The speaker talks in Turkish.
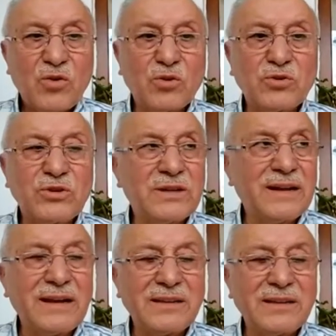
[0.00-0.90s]
o
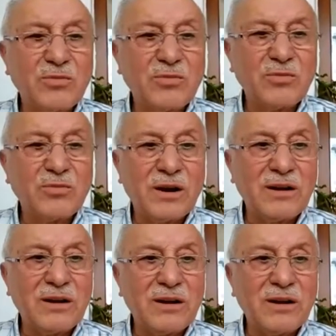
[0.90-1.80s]
tıkanan damarlar
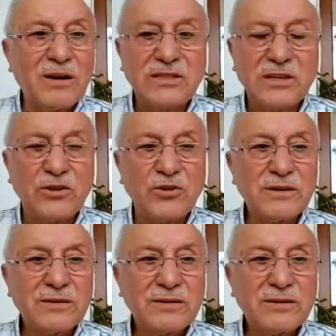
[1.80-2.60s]
değiştiriliyor.